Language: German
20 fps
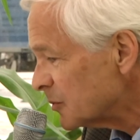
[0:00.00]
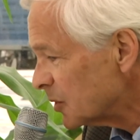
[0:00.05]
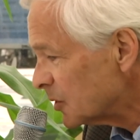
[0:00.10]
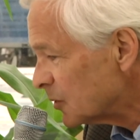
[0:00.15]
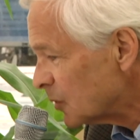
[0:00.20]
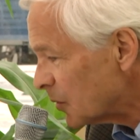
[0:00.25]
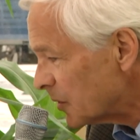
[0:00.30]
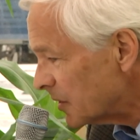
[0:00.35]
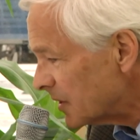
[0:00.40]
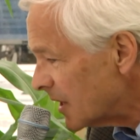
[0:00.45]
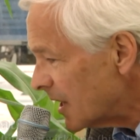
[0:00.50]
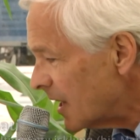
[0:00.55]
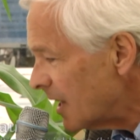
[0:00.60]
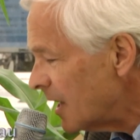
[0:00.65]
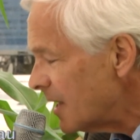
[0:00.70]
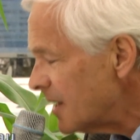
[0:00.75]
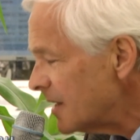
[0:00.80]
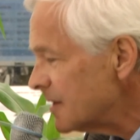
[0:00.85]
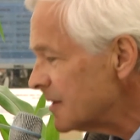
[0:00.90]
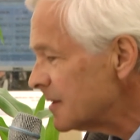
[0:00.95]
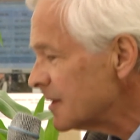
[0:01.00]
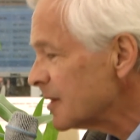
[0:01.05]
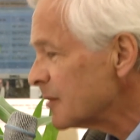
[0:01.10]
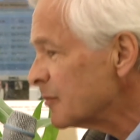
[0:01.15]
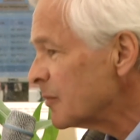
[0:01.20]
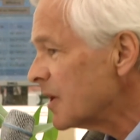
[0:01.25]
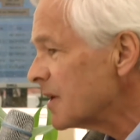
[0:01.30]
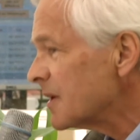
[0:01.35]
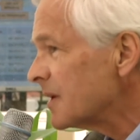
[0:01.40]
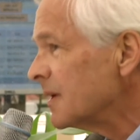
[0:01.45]
Methoden, der endlich
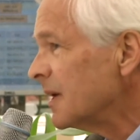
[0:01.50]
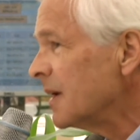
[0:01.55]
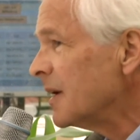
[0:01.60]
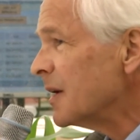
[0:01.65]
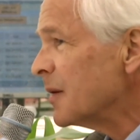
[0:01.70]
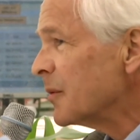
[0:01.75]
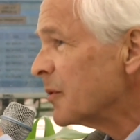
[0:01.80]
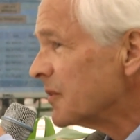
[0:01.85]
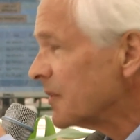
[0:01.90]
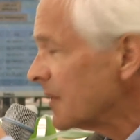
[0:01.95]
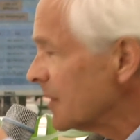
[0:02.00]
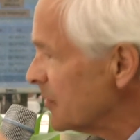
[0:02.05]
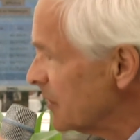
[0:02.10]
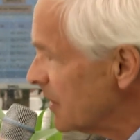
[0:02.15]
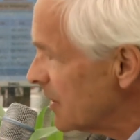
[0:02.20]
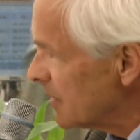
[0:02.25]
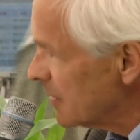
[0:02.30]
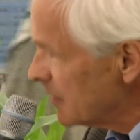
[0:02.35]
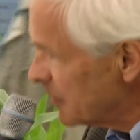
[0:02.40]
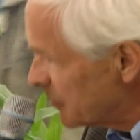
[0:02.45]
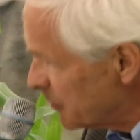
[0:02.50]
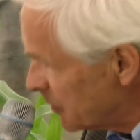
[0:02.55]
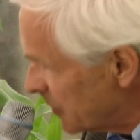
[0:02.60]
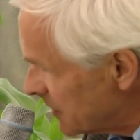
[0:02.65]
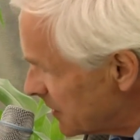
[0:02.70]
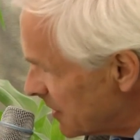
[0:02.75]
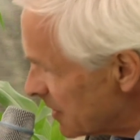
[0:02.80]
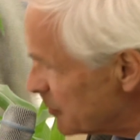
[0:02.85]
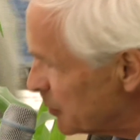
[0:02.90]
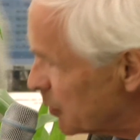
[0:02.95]
mal sich äh,
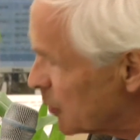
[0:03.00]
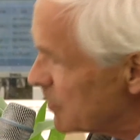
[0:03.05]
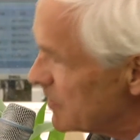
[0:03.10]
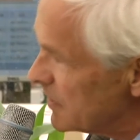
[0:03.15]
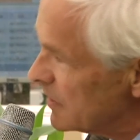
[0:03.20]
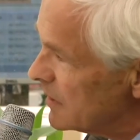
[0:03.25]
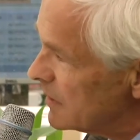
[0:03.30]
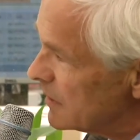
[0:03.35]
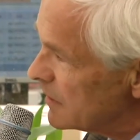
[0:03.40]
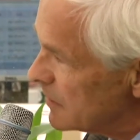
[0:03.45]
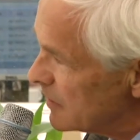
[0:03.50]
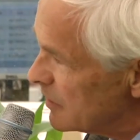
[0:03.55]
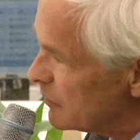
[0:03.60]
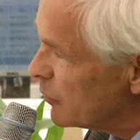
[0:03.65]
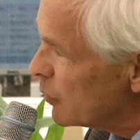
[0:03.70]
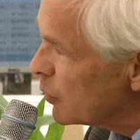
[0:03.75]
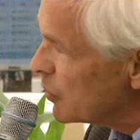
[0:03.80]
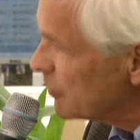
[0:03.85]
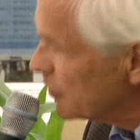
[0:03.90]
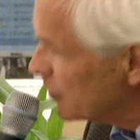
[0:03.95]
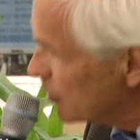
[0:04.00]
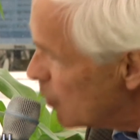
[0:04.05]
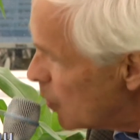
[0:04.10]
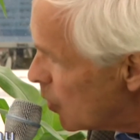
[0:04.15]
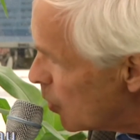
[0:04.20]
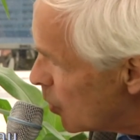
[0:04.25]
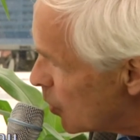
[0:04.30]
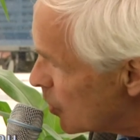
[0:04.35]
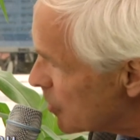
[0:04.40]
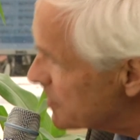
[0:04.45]
das Proteinniveau
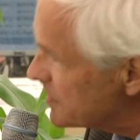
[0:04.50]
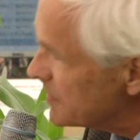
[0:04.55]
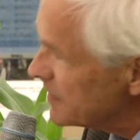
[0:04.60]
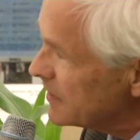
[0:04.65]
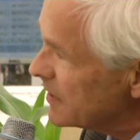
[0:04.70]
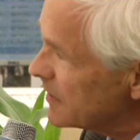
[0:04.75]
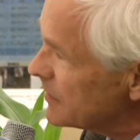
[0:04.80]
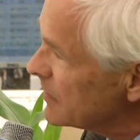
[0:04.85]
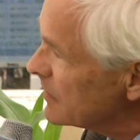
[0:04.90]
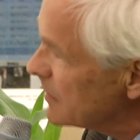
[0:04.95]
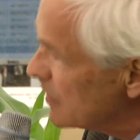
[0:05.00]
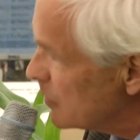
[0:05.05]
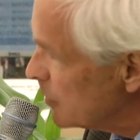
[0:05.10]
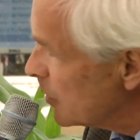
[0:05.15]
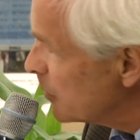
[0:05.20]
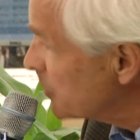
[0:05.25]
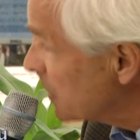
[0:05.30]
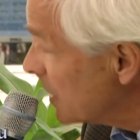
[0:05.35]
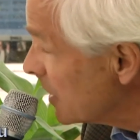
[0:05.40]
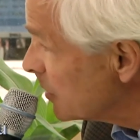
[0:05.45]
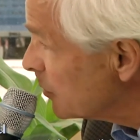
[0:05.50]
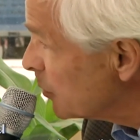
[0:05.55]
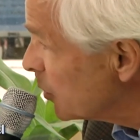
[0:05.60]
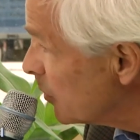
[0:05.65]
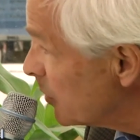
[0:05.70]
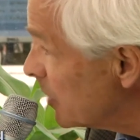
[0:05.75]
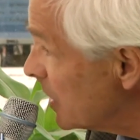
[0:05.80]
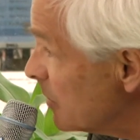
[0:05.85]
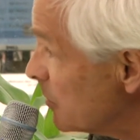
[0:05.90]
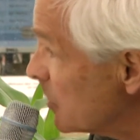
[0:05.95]
so hoch zieht, dass ich da überhaupt kein
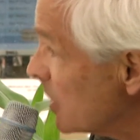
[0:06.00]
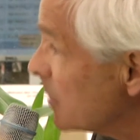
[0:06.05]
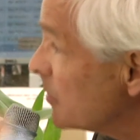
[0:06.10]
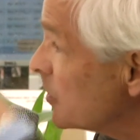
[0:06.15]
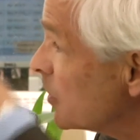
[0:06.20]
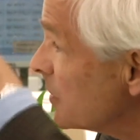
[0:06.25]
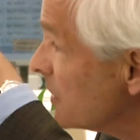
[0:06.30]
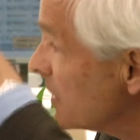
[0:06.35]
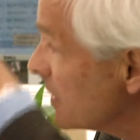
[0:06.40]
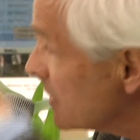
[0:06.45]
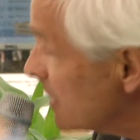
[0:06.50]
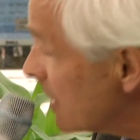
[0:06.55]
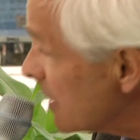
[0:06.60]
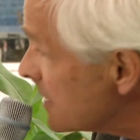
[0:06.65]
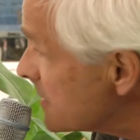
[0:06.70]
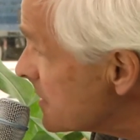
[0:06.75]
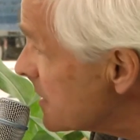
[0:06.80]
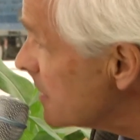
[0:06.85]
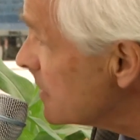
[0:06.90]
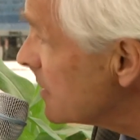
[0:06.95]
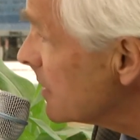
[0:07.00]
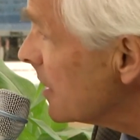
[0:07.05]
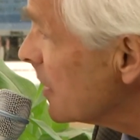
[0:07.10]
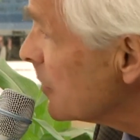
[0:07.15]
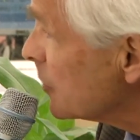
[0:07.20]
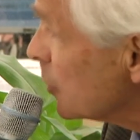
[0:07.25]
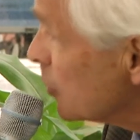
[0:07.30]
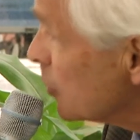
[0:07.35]
Problem habe und ich gleichzeitig also